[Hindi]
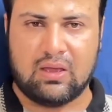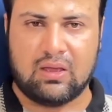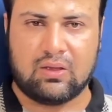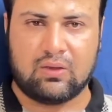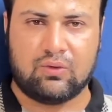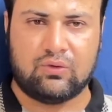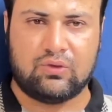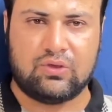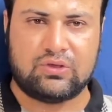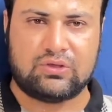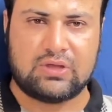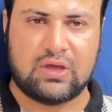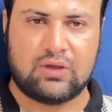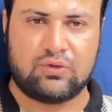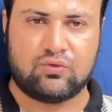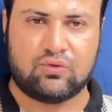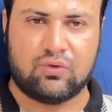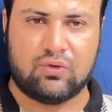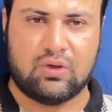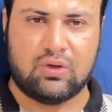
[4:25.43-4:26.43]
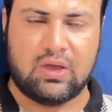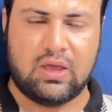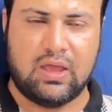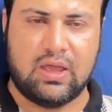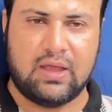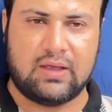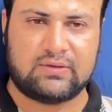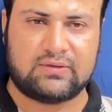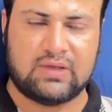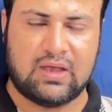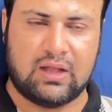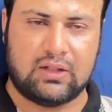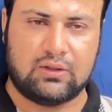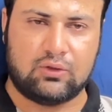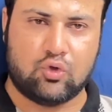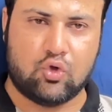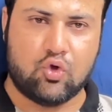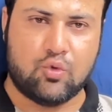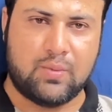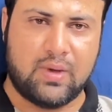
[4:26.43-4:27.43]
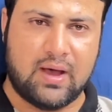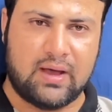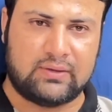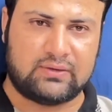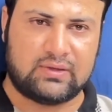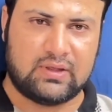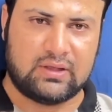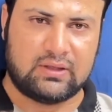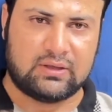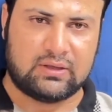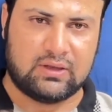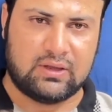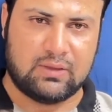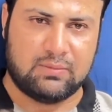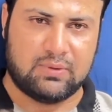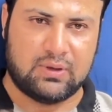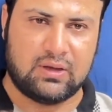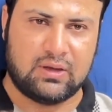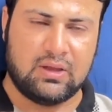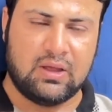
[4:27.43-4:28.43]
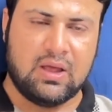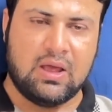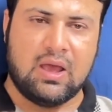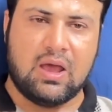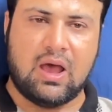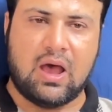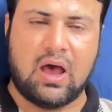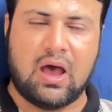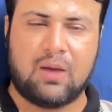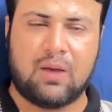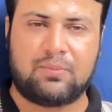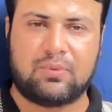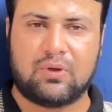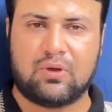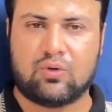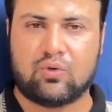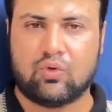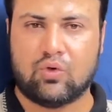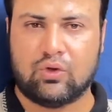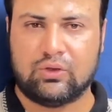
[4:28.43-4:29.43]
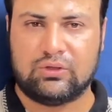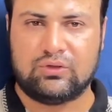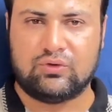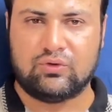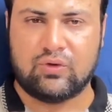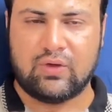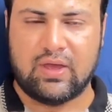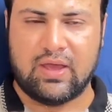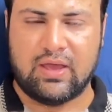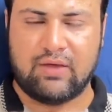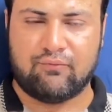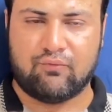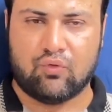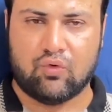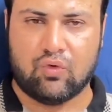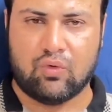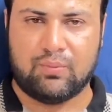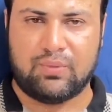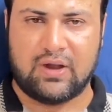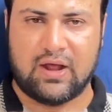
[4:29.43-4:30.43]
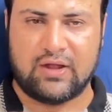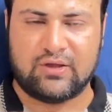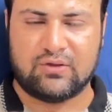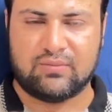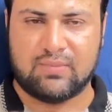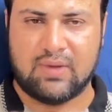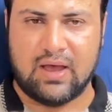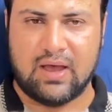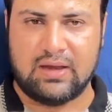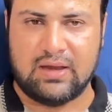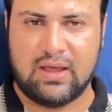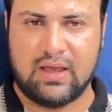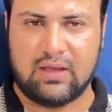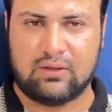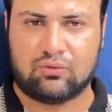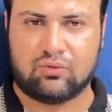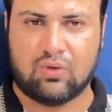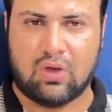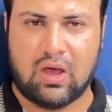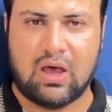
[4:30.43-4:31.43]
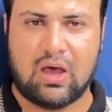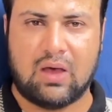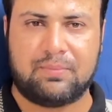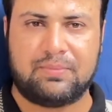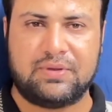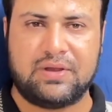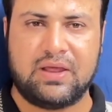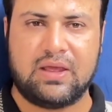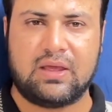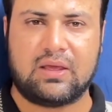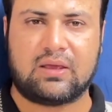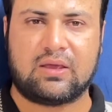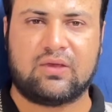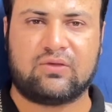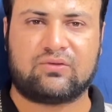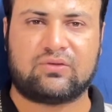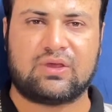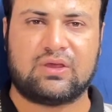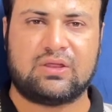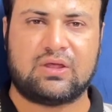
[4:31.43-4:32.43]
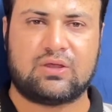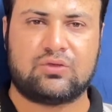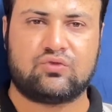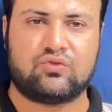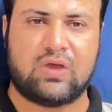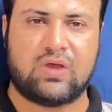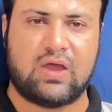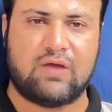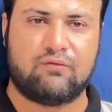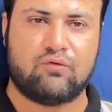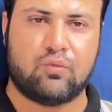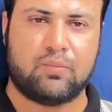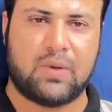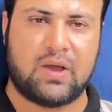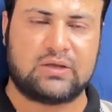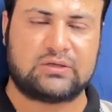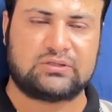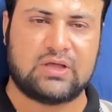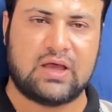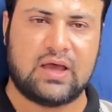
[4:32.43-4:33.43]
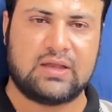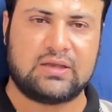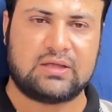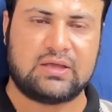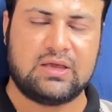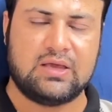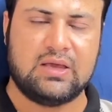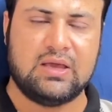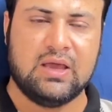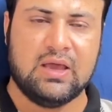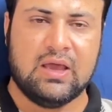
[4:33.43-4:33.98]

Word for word: गुज्त जो एक साल दो माह से तकरीबन आप ख़ुद जो हैं वो बराजमान हैं तो आपने किस कदर जो है वो पाकिस्तान की